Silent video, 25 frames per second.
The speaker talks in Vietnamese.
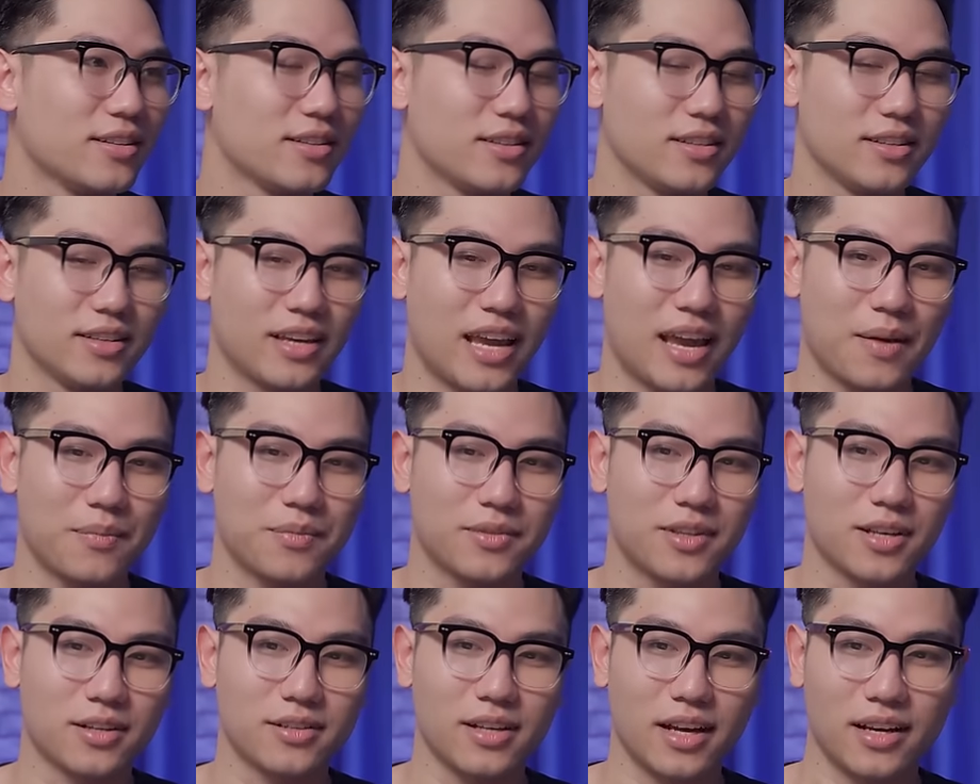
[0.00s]
thì
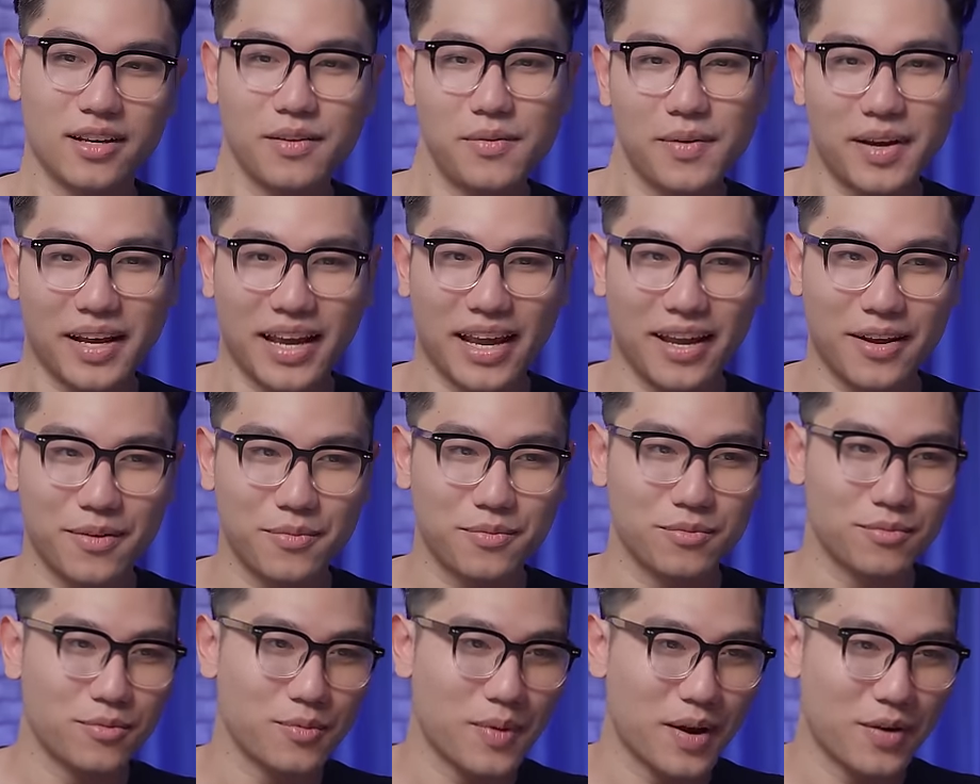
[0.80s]
em thực ra khi mà nghe
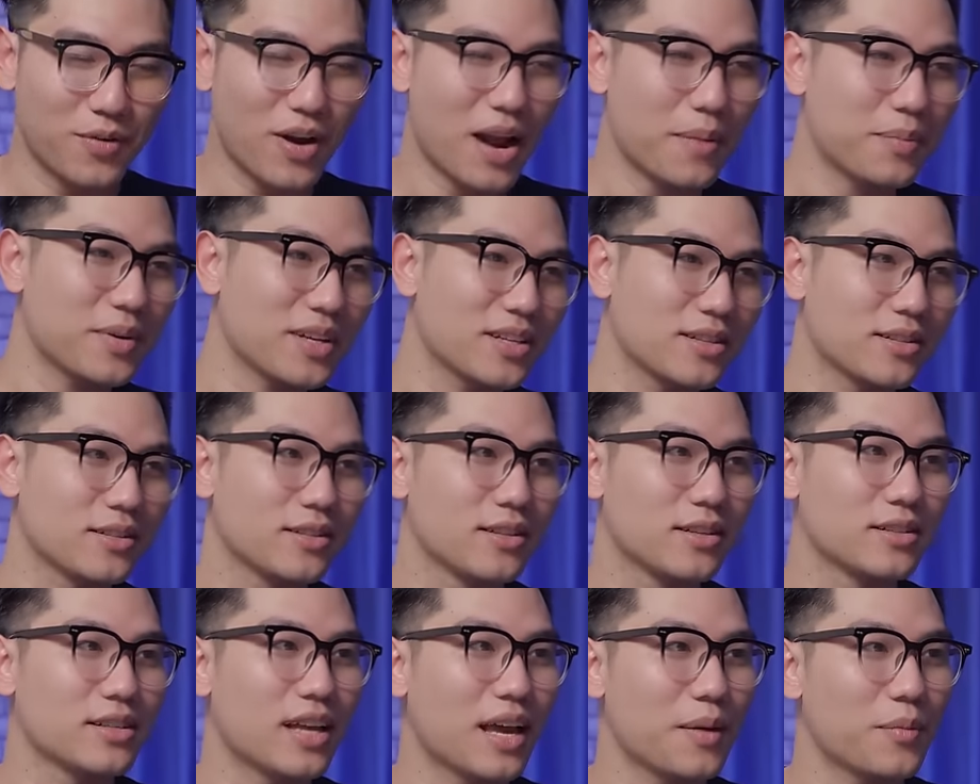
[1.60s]
một bài rap ấy,
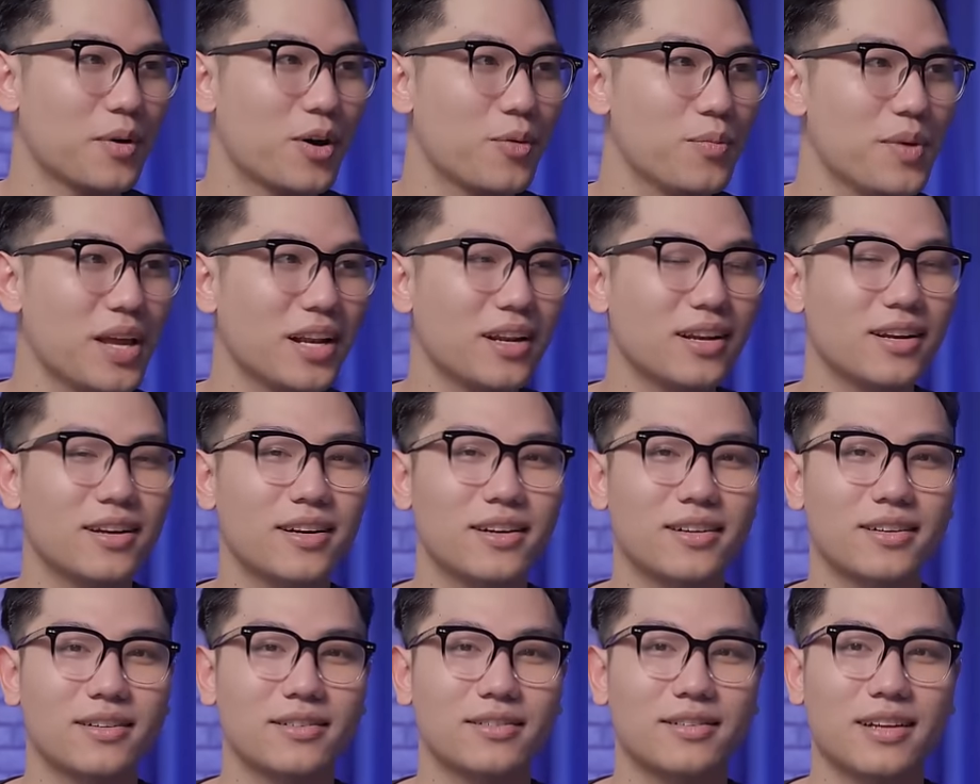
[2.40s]
thực ra em không biết
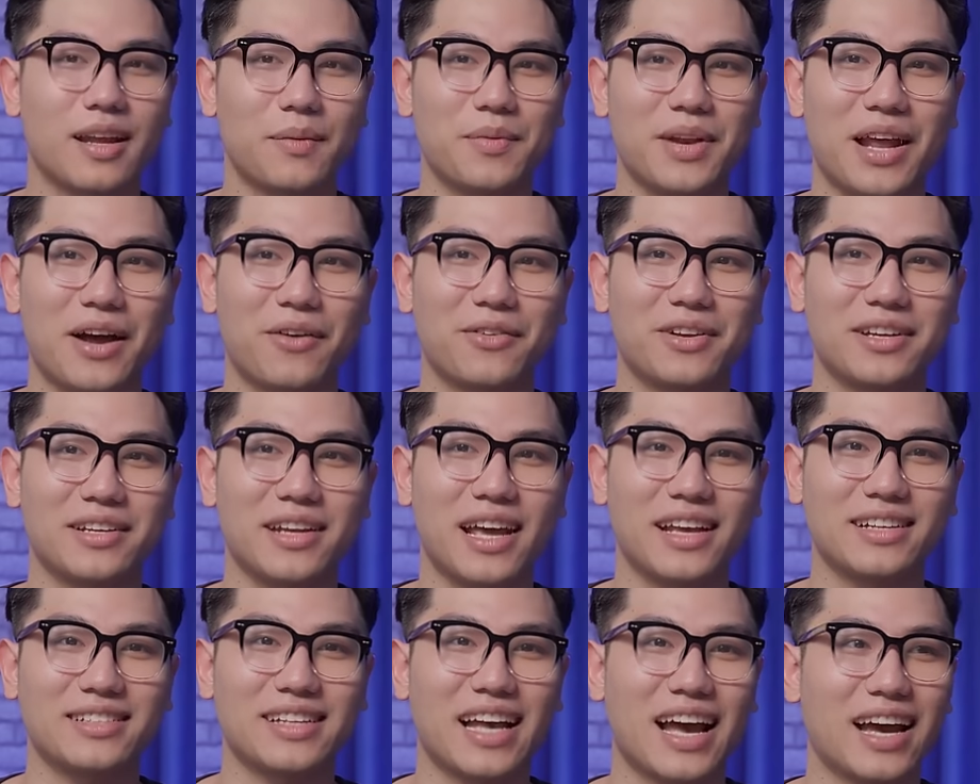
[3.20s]
là làm thế nào để
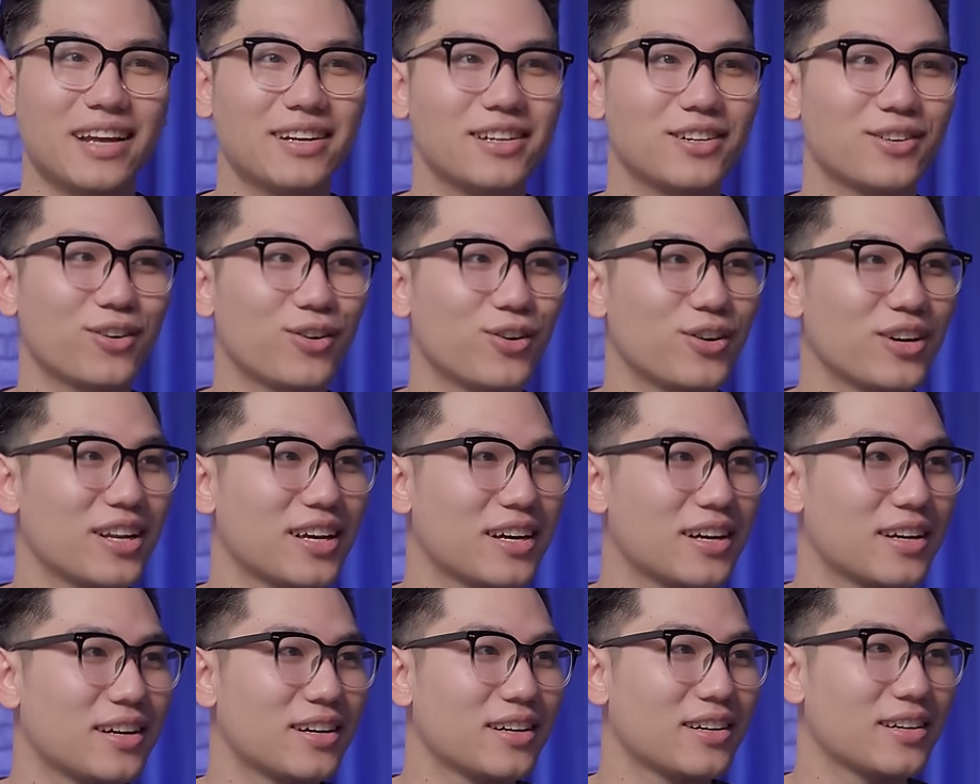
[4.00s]
đánh giá được nó
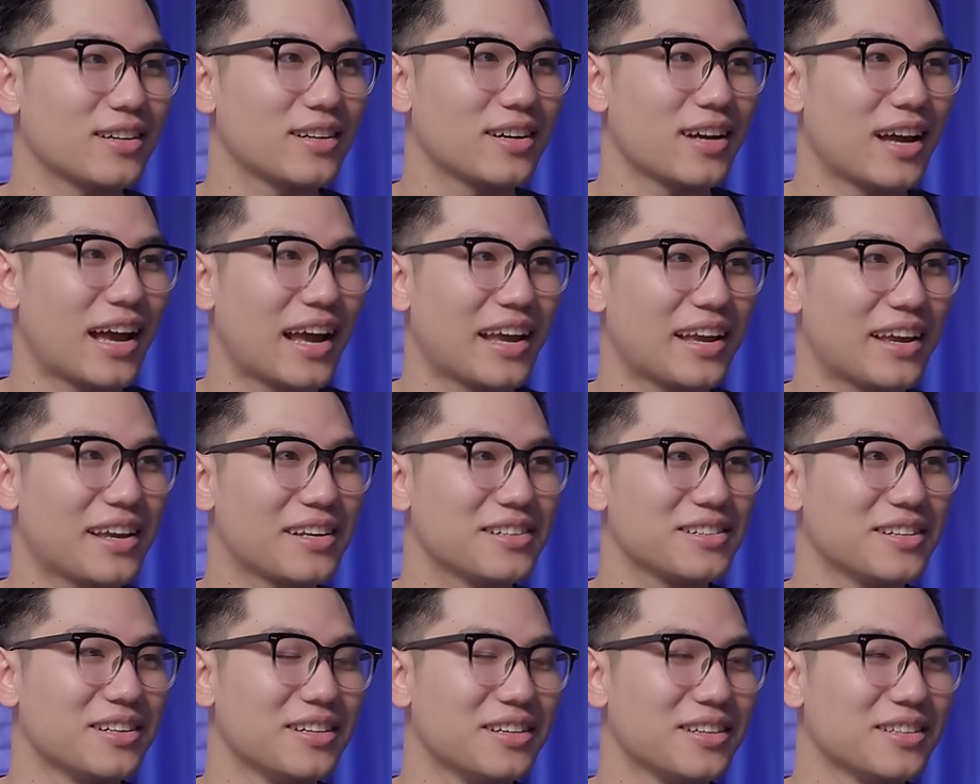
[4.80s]
là hay
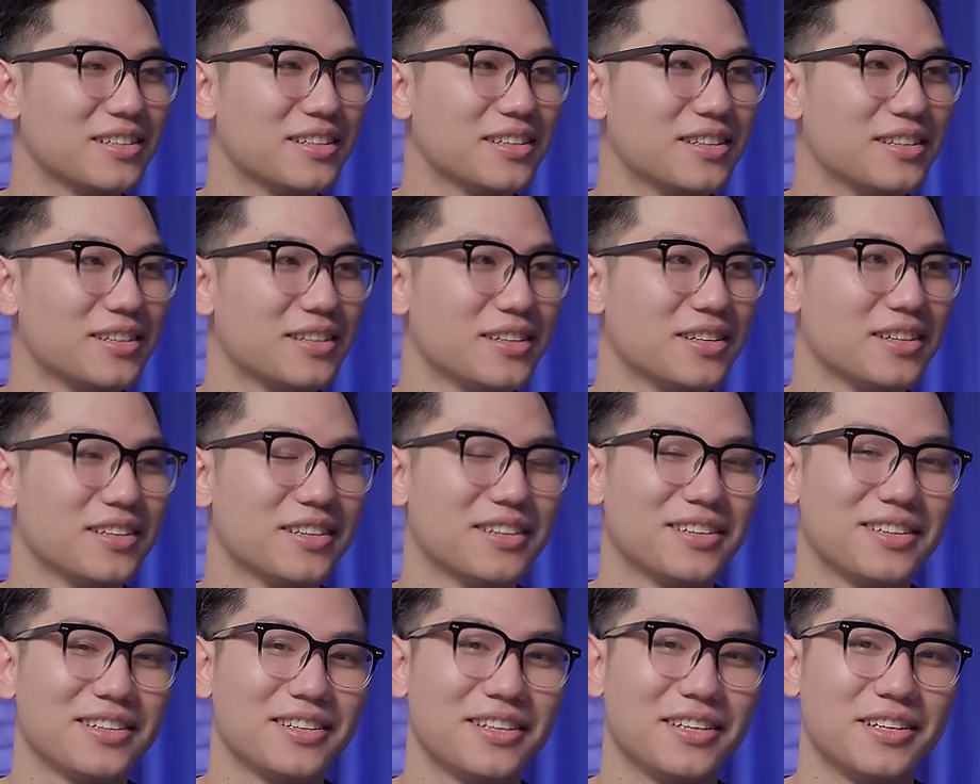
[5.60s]
hay dở ấy, thì
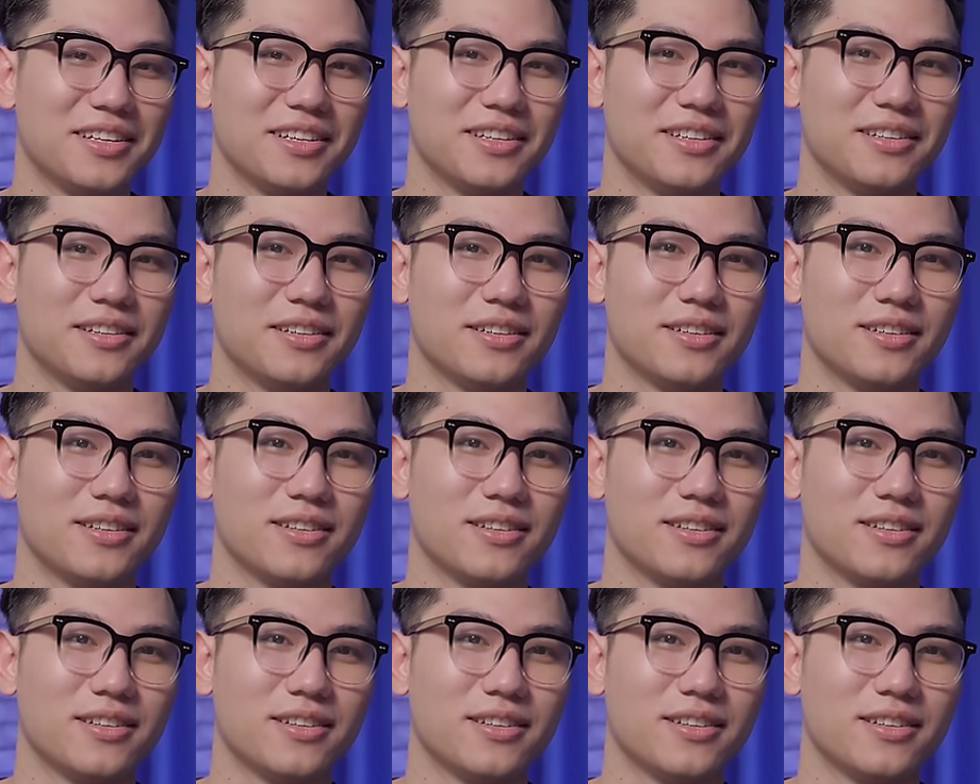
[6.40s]
thì